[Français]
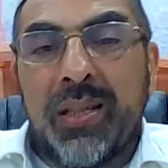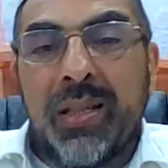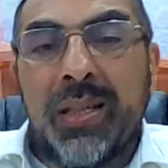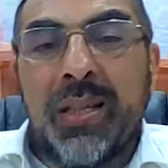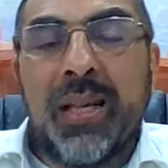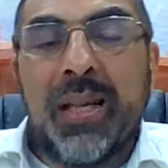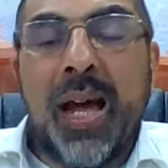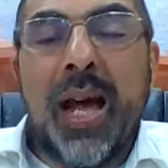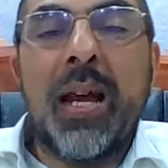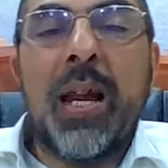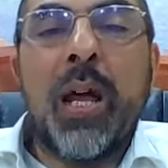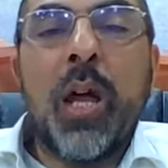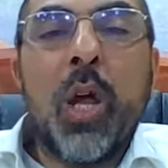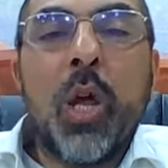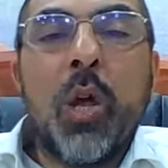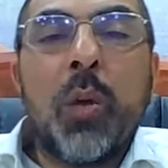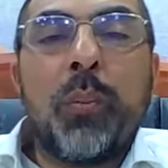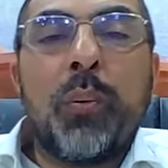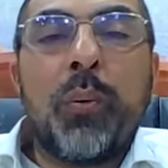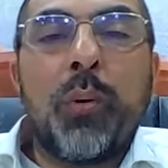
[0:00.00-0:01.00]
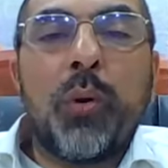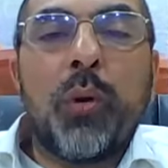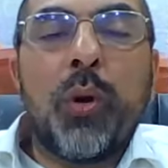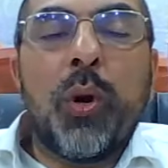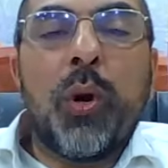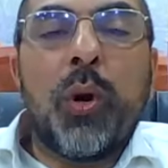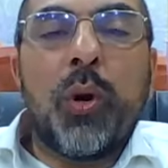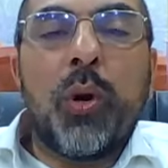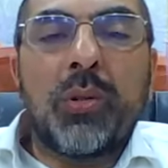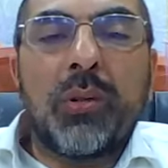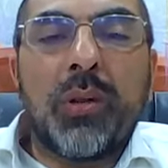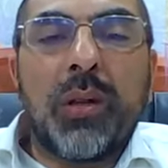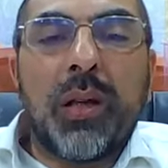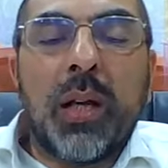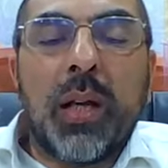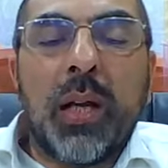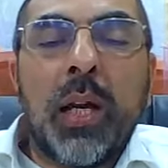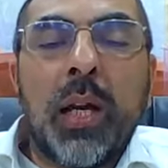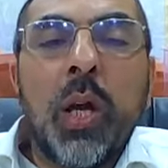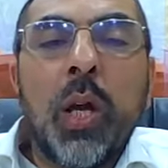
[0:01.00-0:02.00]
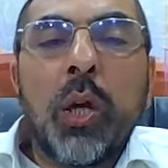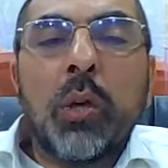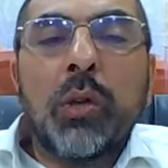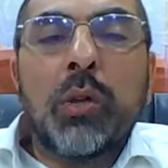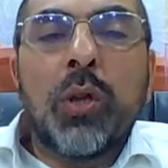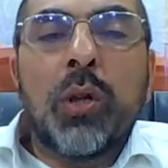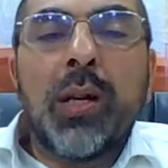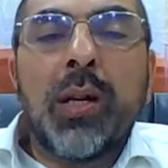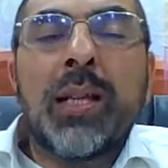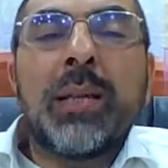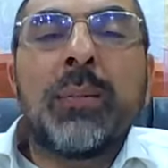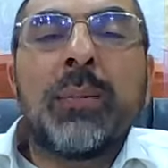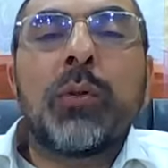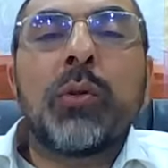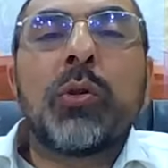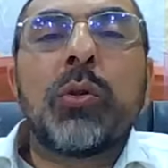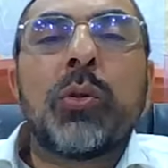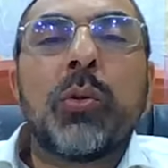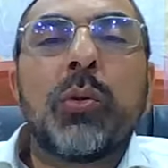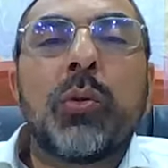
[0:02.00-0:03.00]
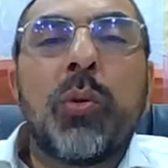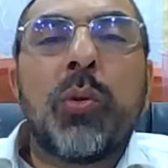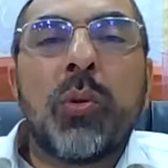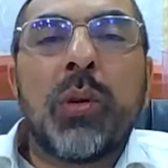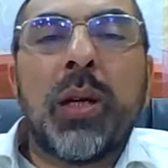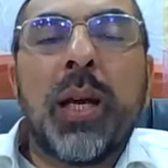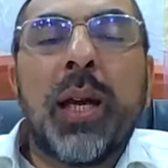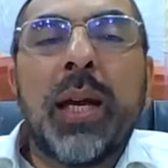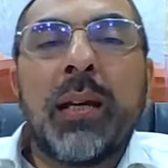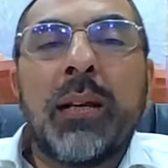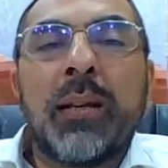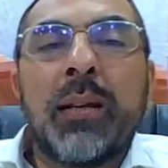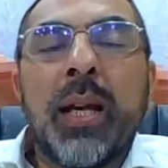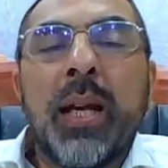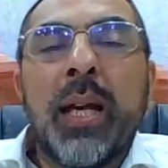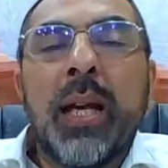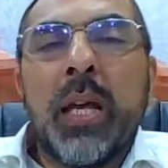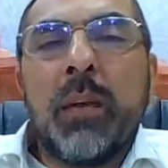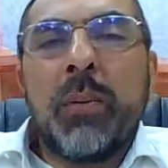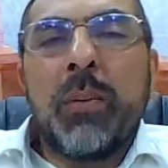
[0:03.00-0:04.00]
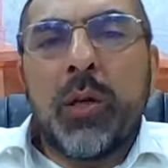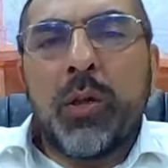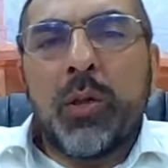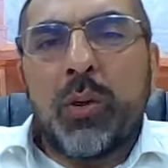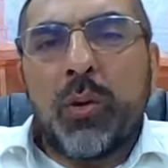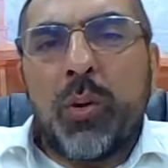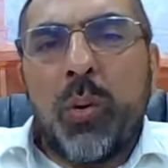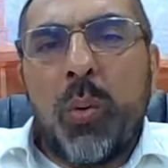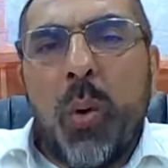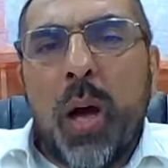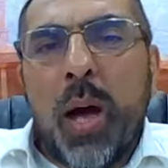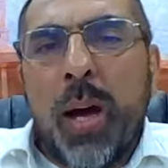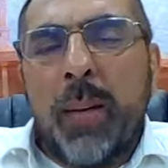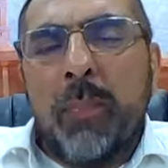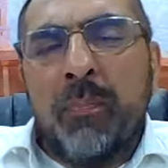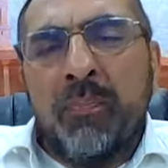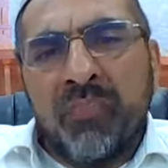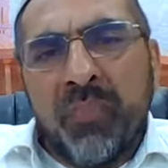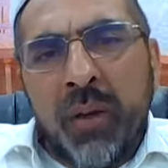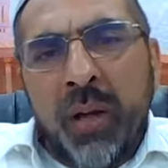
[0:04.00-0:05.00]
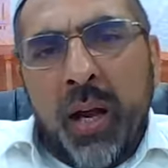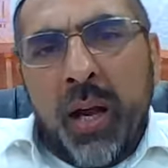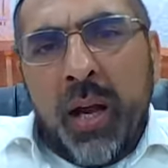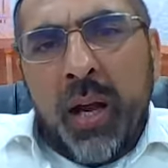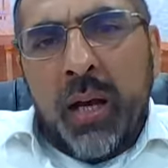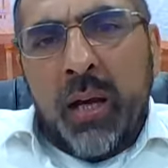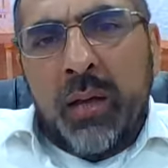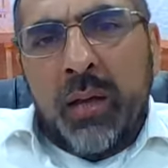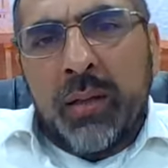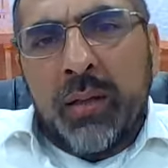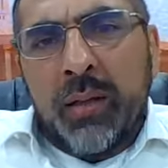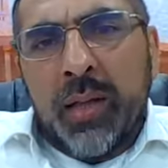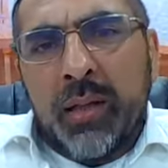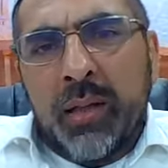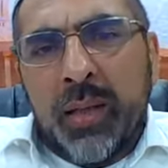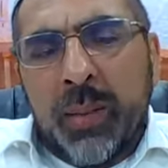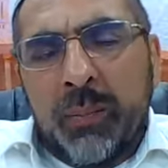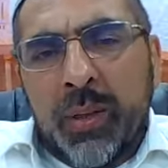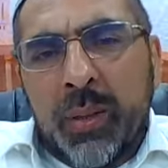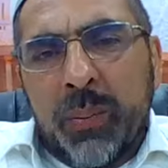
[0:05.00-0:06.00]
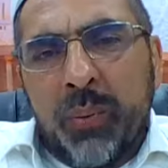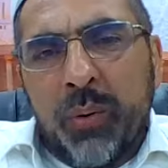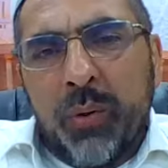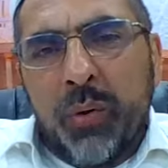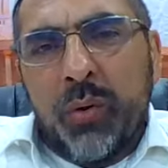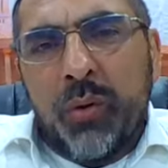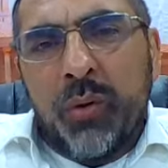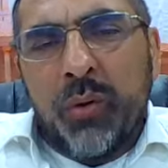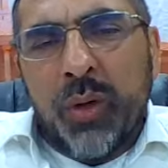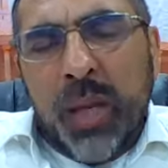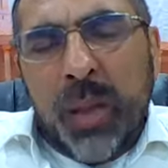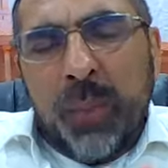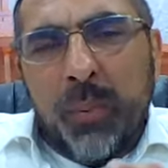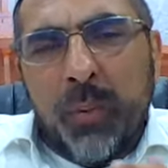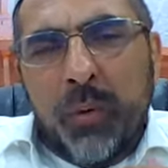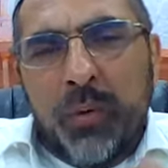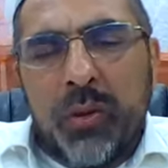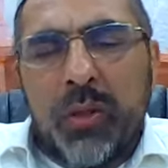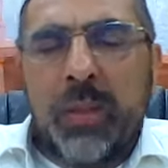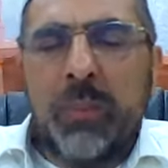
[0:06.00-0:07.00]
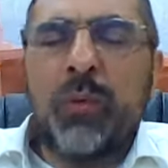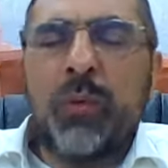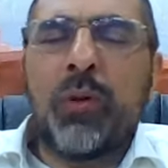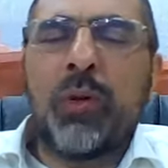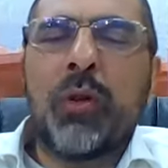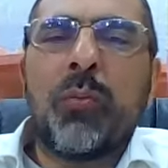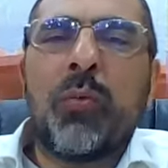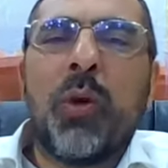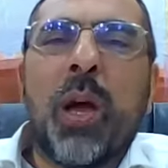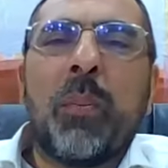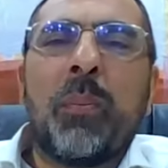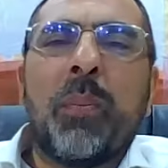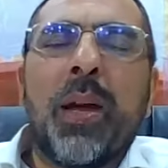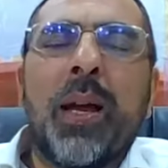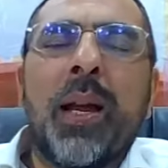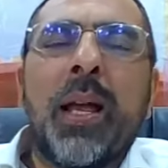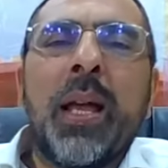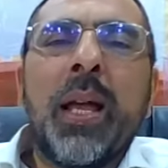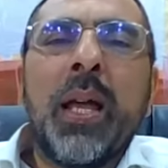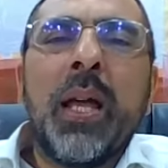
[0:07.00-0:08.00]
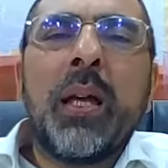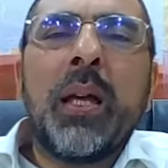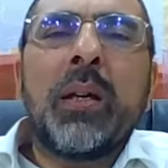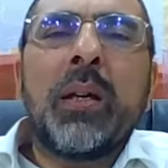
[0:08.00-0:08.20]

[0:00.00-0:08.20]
cet idéal peut rentrer dans la dimension concrète. Eh bien, je crois, qu'il qui est un petit peu une réponse que je me rappelle